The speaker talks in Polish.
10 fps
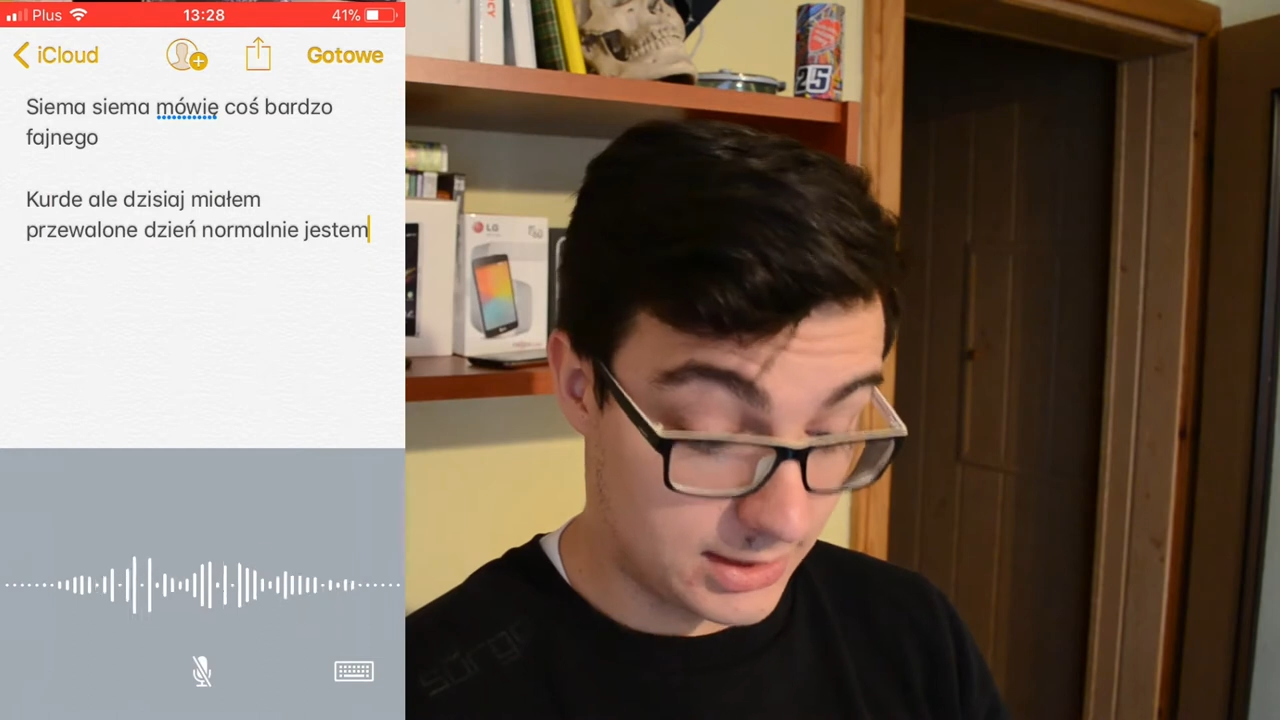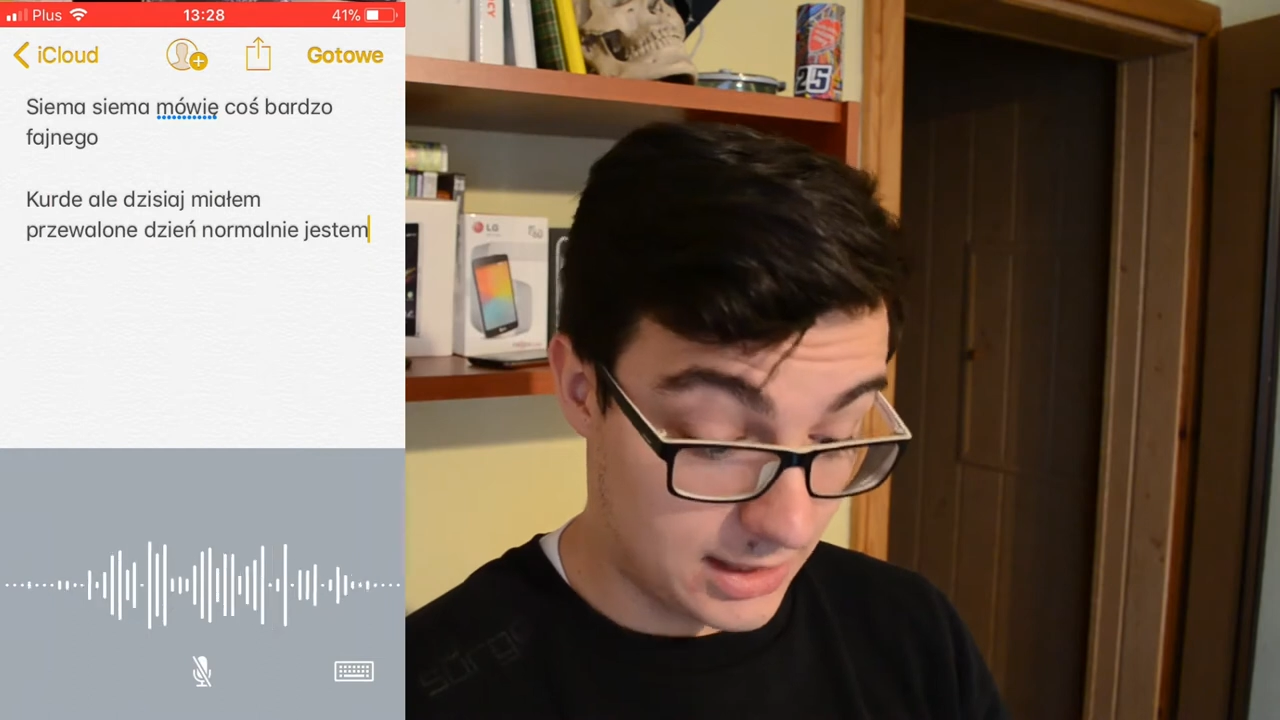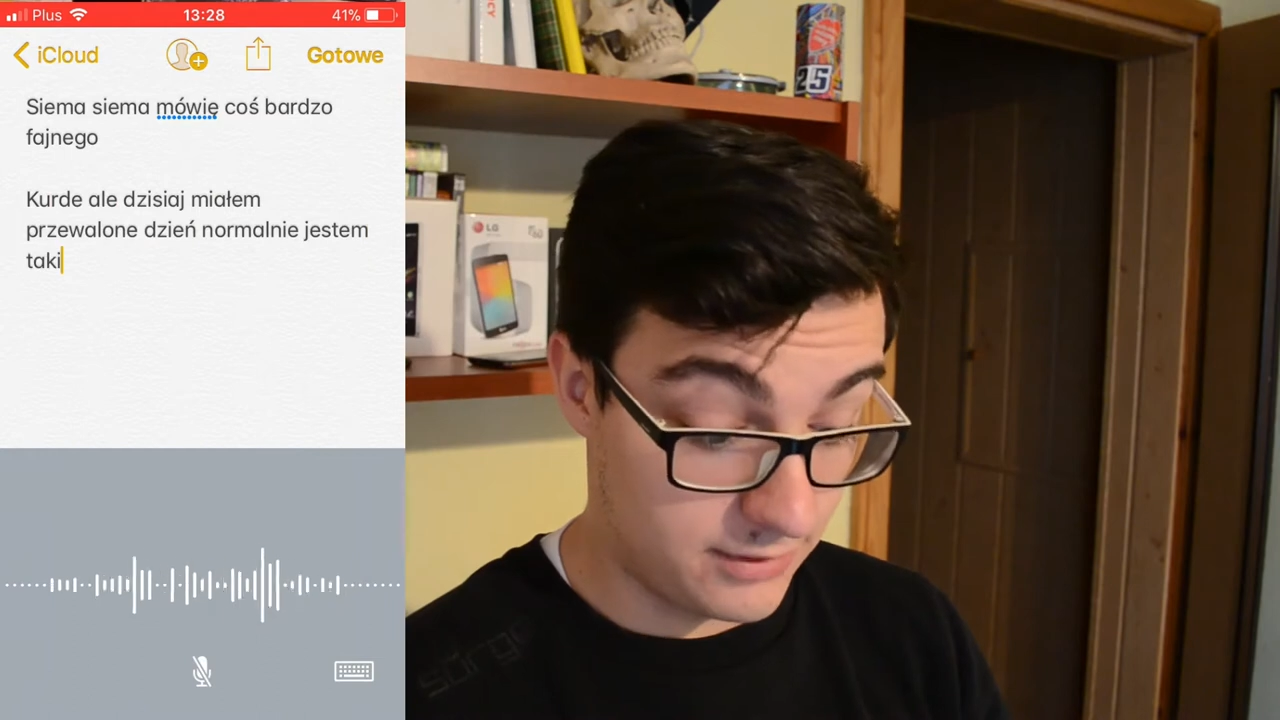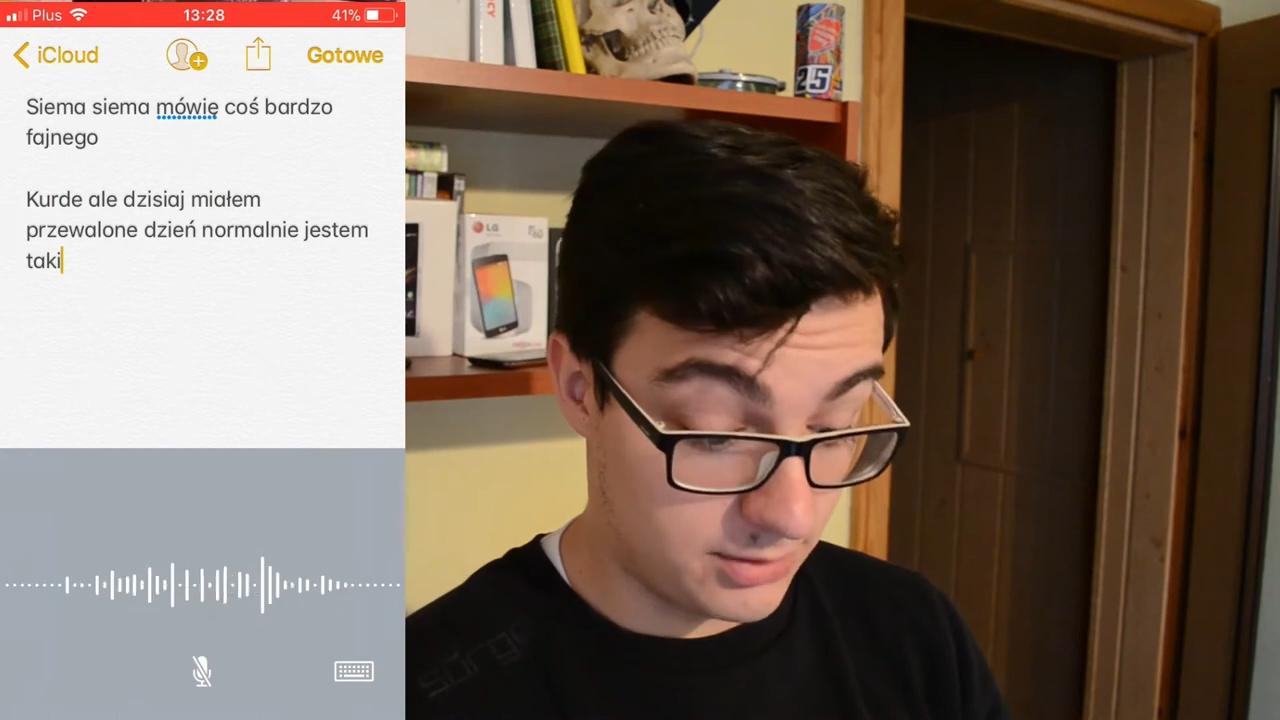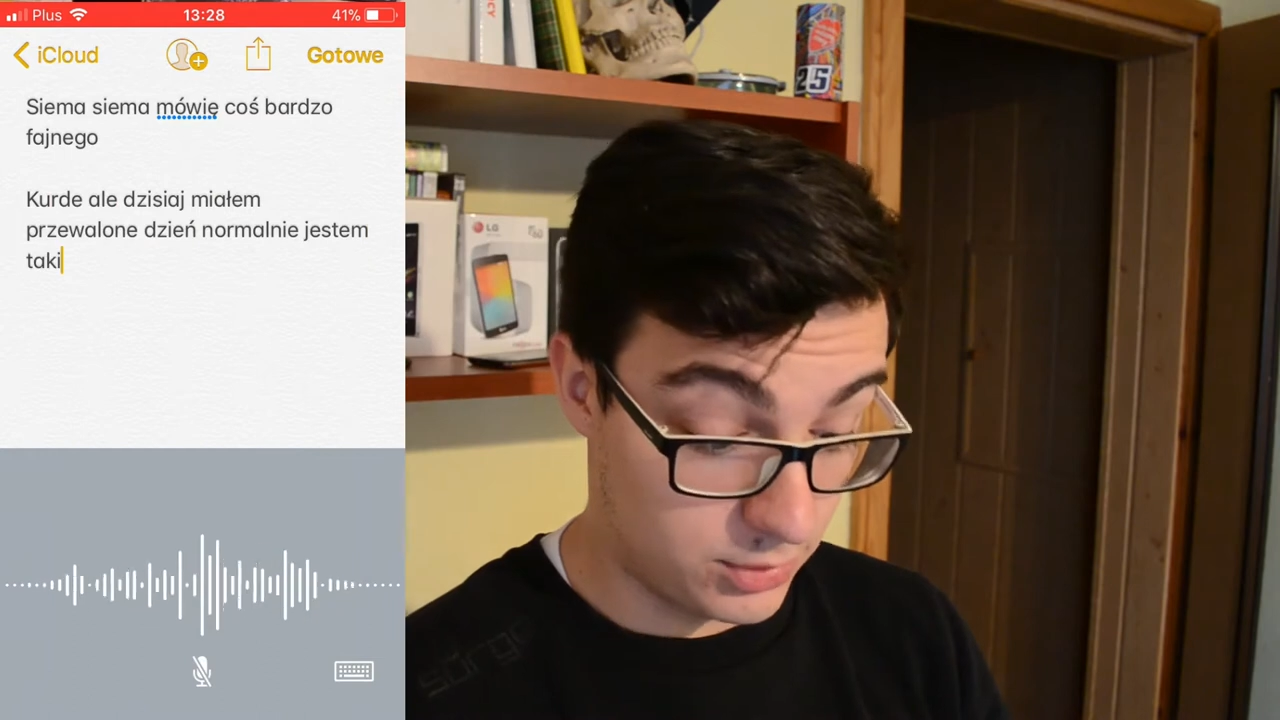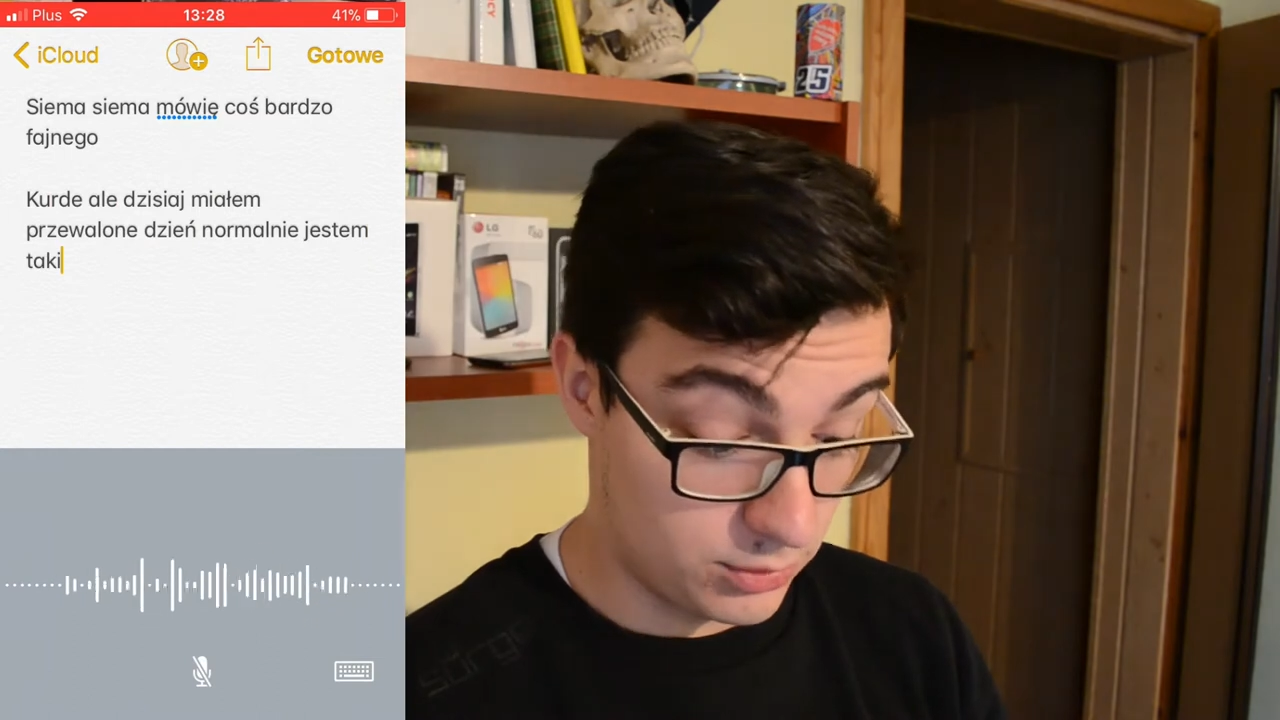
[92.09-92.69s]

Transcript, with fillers: kawa mi